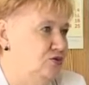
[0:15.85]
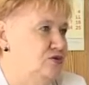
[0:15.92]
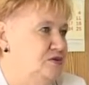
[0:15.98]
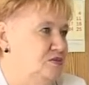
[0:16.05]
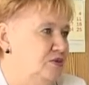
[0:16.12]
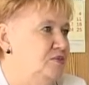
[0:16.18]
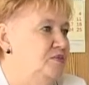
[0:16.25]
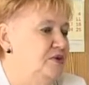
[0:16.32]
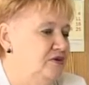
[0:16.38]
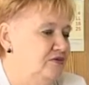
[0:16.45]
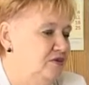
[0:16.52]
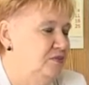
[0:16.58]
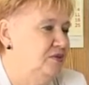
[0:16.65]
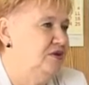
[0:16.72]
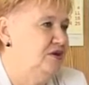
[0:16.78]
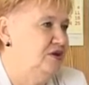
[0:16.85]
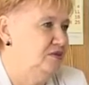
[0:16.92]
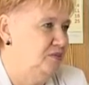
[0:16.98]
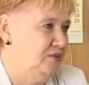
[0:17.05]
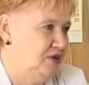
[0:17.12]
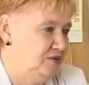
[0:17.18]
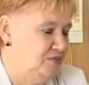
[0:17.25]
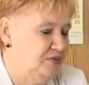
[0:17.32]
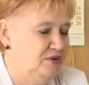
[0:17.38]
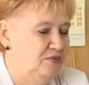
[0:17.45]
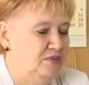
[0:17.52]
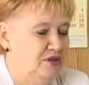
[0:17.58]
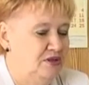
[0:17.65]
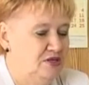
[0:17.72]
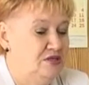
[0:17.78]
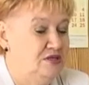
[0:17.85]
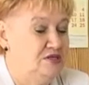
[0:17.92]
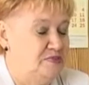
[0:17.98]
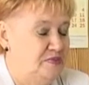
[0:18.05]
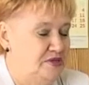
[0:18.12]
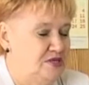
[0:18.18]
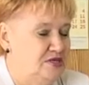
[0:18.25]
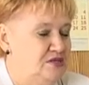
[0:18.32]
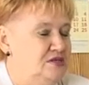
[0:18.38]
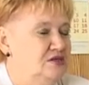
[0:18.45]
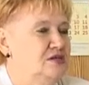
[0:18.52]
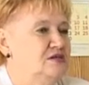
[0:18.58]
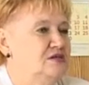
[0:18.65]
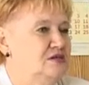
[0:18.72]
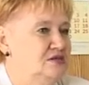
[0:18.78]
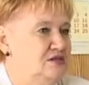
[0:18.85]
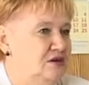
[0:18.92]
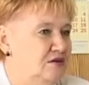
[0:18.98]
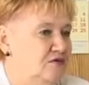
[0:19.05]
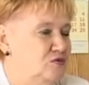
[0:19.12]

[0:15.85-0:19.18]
то есть мы перевыполнили план по дополнительной диспансеризации за